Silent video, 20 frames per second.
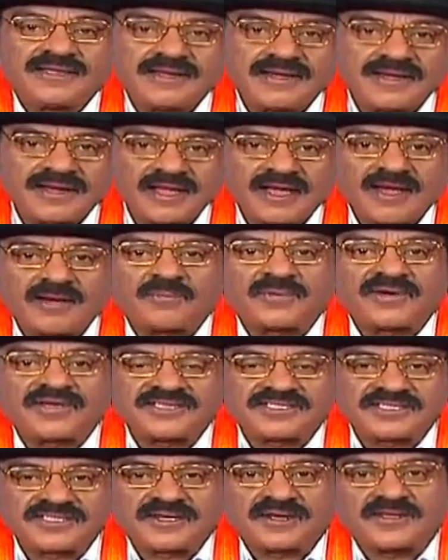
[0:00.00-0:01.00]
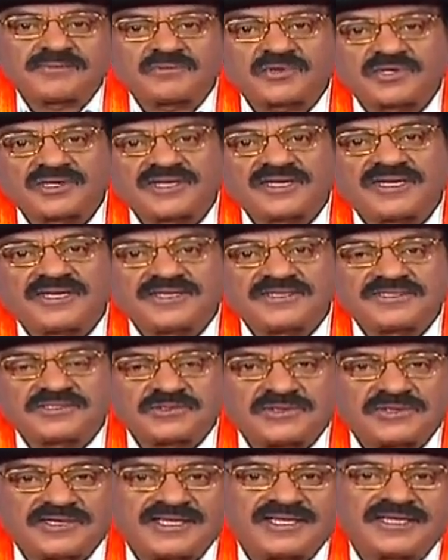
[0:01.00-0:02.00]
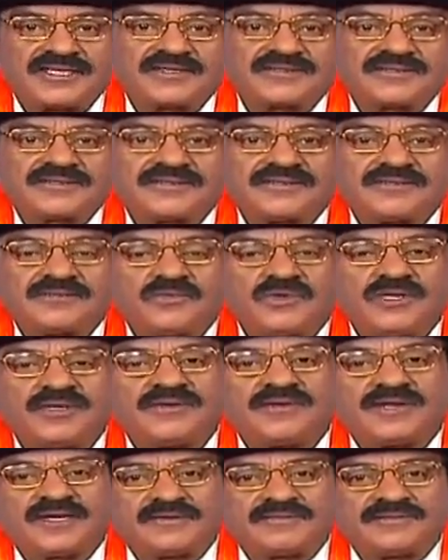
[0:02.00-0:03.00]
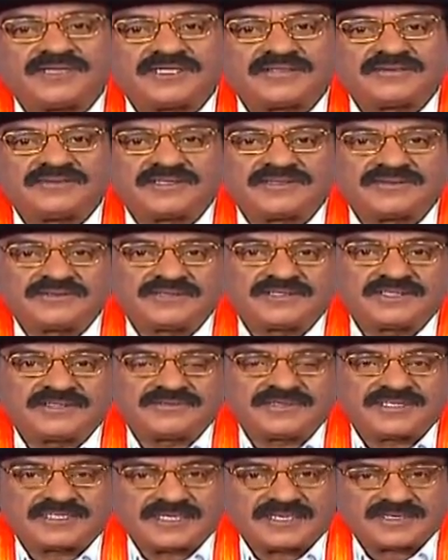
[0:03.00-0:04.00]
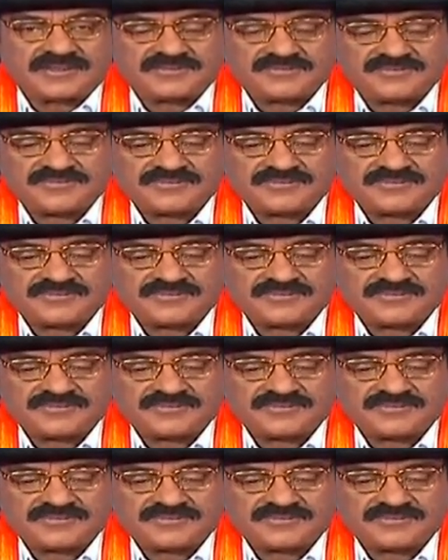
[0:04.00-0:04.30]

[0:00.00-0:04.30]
எல்லா பயிற்சிகளையும் கொடுங்கள் என்று சொல்லி முனிவரிடம் விட்டு கொண்டு வந்துவிட்டார்